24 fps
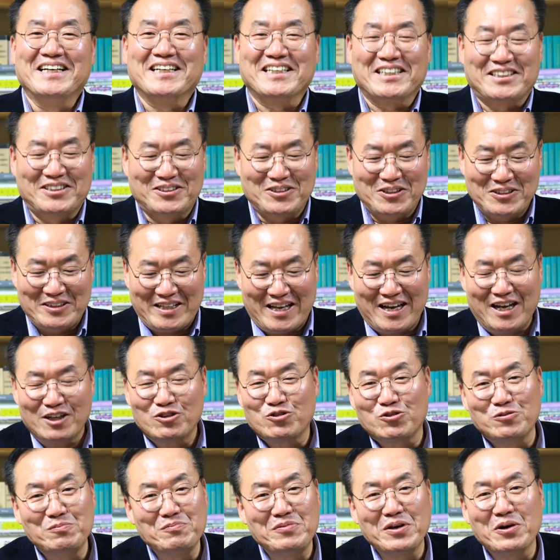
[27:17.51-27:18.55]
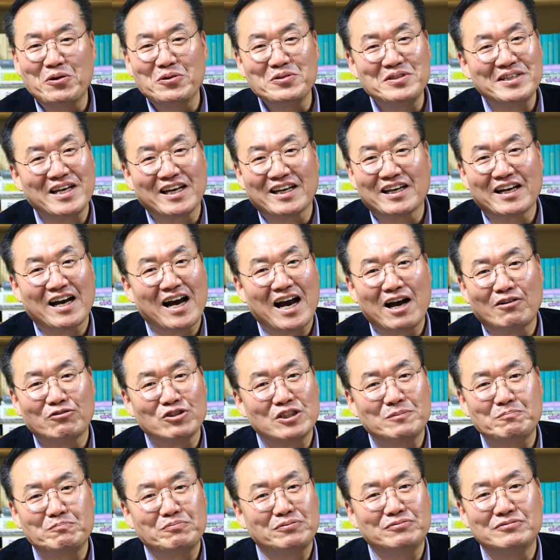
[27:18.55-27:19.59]
그거 내가 준비해온 얘기가 하고
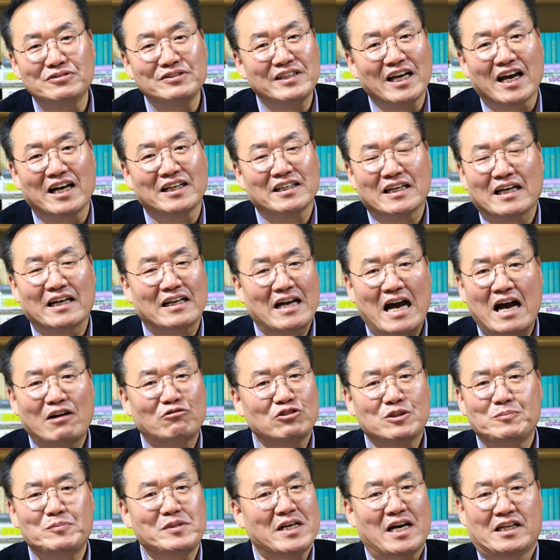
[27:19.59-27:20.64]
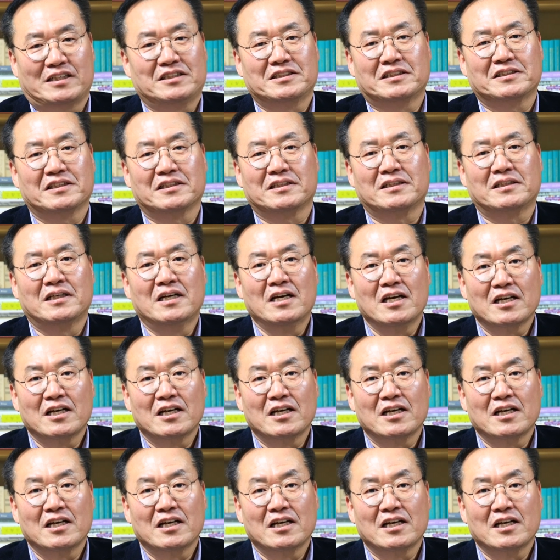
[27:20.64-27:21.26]
싶은 게 아니, 하고 싶지 않은 거예요.